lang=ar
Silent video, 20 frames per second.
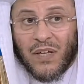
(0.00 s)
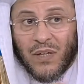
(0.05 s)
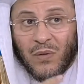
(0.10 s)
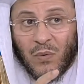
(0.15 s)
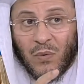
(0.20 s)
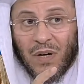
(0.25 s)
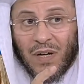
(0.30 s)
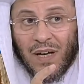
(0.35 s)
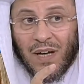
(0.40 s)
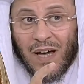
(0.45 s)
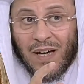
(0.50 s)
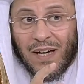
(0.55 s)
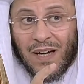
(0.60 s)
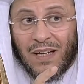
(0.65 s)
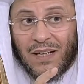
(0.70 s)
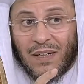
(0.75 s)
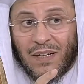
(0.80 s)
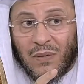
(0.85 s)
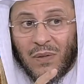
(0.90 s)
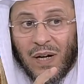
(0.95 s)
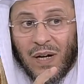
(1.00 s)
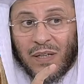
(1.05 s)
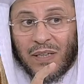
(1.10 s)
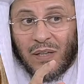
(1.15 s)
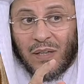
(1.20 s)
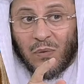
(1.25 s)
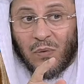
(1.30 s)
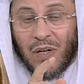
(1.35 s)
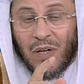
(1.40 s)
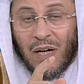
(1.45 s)
وأقل
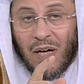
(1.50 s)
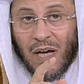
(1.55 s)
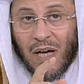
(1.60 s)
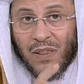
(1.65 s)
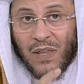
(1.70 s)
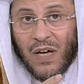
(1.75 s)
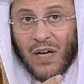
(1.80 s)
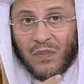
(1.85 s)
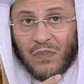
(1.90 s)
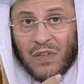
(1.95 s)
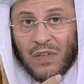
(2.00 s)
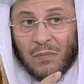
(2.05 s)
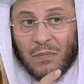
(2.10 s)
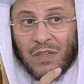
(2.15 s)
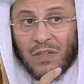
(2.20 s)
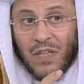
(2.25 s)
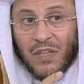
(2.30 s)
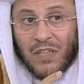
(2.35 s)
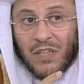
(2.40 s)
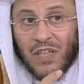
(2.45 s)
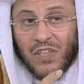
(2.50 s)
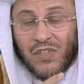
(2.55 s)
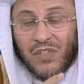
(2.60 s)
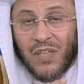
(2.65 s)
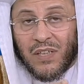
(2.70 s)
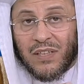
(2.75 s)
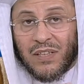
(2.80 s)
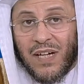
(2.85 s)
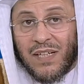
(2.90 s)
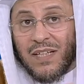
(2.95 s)
يعني وأضعفهم الذي
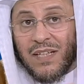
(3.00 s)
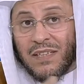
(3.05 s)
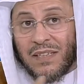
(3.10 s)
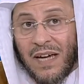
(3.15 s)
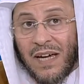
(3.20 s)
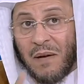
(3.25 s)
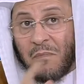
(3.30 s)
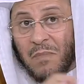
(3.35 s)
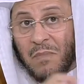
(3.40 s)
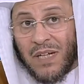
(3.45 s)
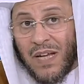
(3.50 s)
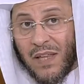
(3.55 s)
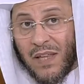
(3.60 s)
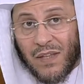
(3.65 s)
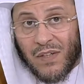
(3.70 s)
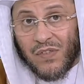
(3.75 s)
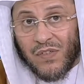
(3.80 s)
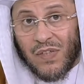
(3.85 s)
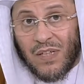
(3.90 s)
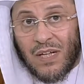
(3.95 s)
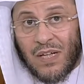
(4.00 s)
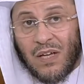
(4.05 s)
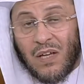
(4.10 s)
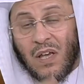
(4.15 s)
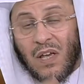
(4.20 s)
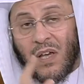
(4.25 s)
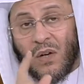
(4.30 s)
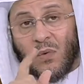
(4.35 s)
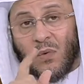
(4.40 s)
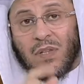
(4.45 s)
يستطيع أن يتحمل هذه الصلاة
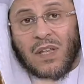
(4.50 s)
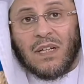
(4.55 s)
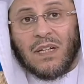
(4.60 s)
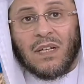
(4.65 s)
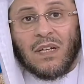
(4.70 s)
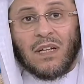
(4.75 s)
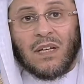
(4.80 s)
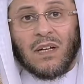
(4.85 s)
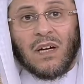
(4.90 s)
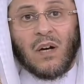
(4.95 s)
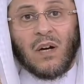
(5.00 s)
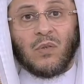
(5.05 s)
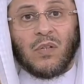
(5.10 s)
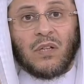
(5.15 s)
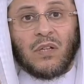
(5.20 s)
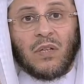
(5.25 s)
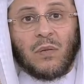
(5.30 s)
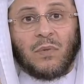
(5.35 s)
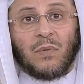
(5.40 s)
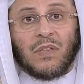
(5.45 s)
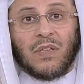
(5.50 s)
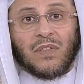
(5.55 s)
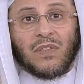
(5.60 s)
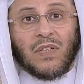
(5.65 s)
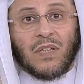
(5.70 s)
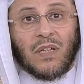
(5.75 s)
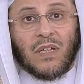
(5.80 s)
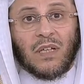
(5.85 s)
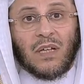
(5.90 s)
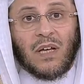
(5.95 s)
وذلك لقول النبي
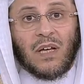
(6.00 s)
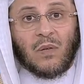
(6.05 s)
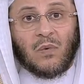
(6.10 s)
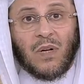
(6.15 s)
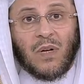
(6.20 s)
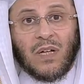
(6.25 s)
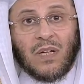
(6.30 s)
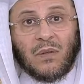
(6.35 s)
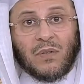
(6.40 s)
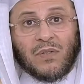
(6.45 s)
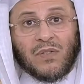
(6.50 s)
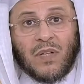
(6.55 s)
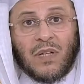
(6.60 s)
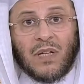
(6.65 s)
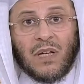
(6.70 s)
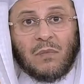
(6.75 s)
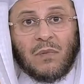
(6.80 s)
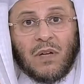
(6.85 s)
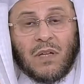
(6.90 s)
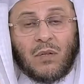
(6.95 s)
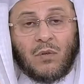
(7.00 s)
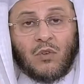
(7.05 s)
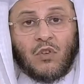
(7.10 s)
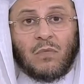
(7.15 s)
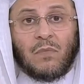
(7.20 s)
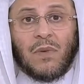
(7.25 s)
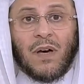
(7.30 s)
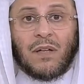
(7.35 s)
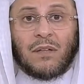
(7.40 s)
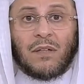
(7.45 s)
صلى الله عليه وسلم
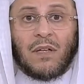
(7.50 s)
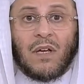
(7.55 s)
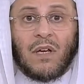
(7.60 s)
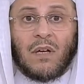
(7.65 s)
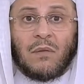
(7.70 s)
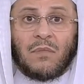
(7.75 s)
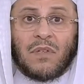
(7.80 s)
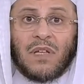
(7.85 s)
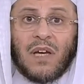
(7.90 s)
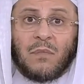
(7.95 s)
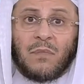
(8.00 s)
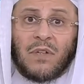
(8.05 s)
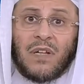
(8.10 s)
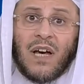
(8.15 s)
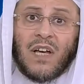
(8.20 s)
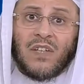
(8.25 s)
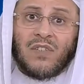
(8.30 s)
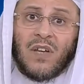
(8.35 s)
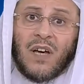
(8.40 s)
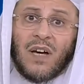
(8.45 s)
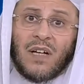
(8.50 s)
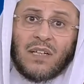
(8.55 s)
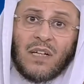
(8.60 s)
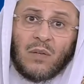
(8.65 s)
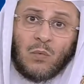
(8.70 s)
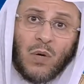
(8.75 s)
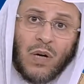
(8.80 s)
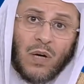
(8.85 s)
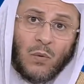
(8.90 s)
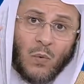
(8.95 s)
لعثمان بن أبي العاص قال
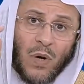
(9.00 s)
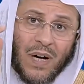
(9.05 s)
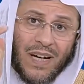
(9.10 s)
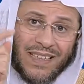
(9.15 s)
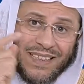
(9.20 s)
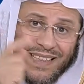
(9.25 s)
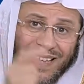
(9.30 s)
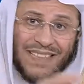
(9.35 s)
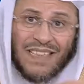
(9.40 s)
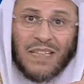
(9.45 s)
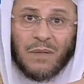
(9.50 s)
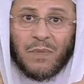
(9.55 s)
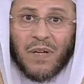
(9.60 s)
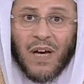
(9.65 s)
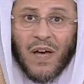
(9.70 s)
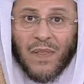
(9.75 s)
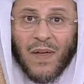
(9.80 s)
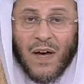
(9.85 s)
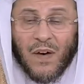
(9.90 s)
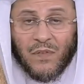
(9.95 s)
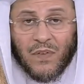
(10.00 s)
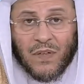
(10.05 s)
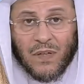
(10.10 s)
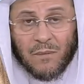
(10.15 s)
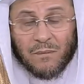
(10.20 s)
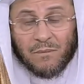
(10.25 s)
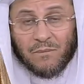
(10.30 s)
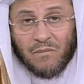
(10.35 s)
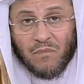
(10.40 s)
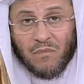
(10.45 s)
واقتدي
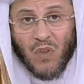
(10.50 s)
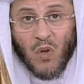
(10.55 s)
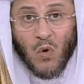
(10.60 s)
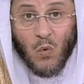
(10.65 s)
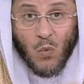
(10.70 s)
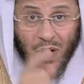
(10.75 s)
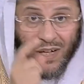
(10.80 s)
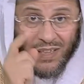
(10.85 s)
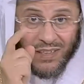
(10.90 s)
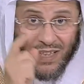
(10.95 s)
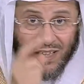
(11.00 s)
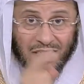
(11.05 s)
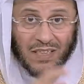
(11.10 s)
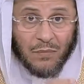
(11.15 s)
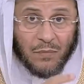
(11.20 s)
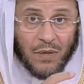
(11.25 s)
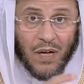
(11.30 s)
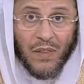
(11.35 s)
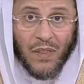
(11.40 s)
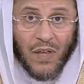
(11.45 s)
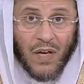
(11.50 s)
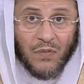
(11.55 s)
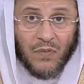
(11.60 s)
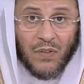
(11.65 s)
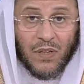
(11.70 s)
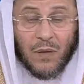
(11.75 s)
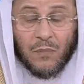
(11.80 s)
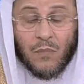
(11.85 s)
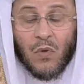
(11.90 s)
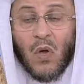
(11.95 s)
بأضعفهم واقتدي
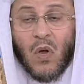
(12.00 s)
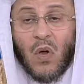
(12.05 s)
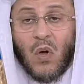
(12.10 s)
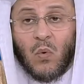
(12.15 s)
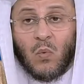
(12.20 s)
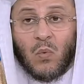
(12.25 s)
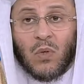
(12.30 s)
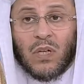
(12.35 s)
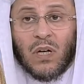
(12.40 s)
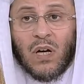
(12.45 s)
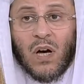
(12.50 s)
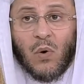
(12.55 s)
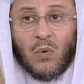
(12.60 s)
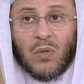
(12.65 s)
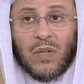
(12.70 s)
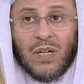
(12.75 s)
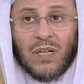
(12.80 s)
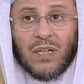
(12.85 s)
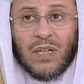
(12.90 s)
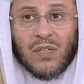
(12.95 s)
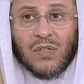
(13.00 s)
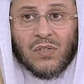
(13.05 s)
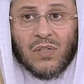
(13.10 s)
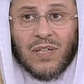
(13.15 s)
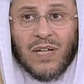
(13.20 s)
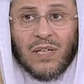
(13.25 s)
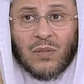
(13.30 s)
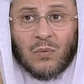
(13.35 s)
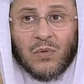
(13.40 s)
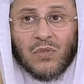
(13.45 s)
بأضعفهم ولقول عليه
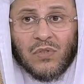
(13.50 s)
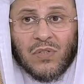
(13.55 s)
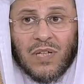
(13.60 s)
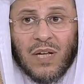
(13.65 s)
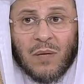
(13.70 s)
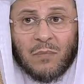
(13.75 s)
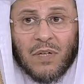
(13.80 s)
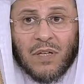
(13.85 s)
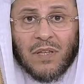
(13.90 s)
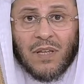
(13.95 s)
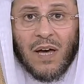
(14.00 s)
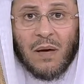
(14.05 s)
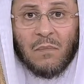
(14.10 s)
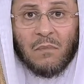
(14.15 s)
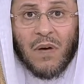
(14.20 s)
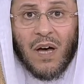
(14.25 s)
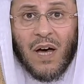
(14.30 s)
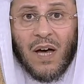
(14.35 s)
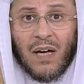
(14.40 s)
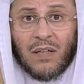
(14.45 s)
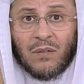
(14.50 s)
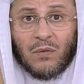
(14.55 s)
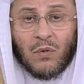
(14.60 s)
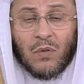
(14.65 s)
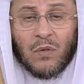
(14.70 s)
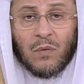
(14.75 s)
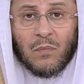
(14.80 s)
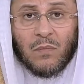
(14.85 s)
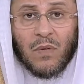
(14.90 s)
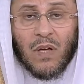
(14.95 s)
الصلاة والسلام إذا أما
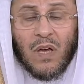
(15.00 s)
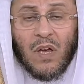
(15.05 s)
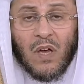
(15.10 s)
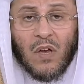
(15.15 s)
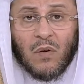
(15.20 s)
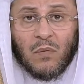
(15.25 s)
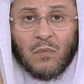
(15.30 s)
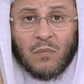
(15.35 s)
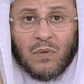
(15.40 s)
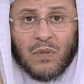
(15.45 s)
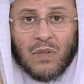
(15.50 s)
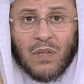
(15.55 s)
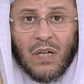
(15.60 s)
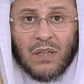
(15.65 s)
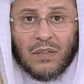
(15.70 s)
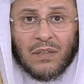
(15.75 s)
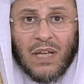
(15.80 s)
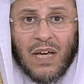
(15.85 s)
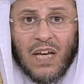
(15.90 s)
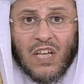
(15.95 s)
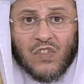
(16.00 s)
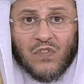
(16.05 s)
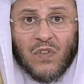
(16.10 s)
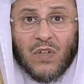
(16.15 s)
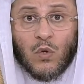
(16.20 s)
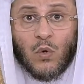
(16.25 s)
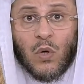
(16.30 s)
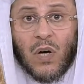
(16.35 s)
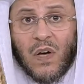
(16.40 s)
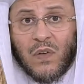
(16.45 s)
أحدكم بالناس
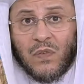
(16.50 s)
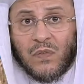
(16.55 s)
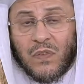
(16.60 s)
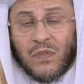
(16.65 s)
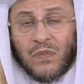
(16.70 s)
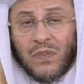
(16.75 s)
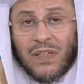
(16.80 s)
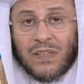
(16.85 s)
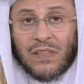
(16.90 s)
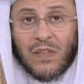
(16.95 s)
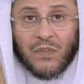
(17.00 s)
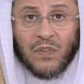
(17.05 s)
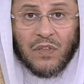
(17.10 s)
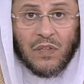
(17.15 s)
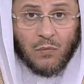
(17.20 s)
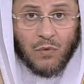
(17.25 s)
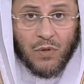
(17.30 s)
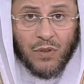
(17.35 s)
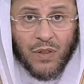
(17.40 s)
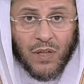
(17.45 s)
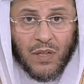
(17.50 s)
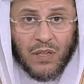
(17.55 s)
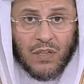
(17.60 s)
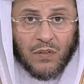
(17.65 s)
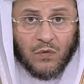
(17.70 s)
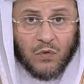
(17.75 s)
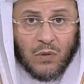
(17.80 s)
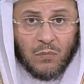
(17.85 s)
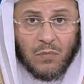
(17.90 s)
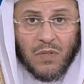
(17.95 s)
فليخفف فإن فيهم
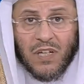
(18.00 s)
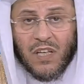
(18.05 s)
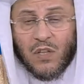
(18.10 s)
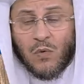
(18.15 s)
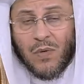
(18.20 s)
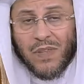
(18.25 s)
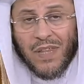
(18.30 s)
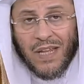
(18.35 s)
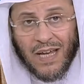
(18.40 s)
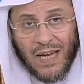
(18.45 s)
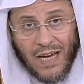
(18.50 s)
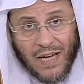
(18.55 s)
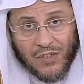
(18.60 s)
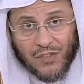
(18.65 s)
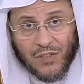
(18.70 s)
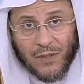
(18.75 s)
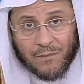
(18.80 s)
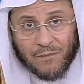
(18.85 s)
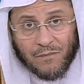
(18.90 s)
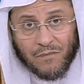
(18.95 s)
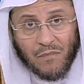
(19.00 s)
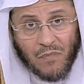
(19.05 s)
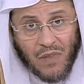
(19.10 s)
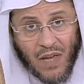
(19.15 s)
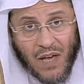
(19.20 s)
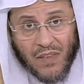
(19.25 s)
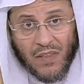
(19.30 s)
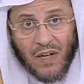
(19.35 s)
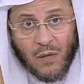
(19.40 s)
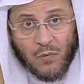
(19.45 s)
الضعيف والمريض وذا الحاجة
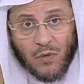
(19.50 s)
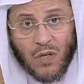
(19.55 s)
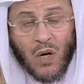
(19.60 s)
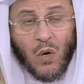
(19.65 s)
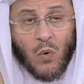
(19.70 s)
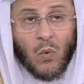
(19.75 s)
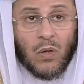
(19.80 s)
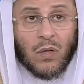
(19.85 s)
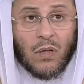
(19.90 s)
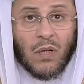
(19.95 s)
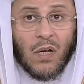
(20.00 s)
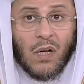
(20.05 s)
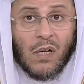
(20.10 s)
هذا الأمر الأول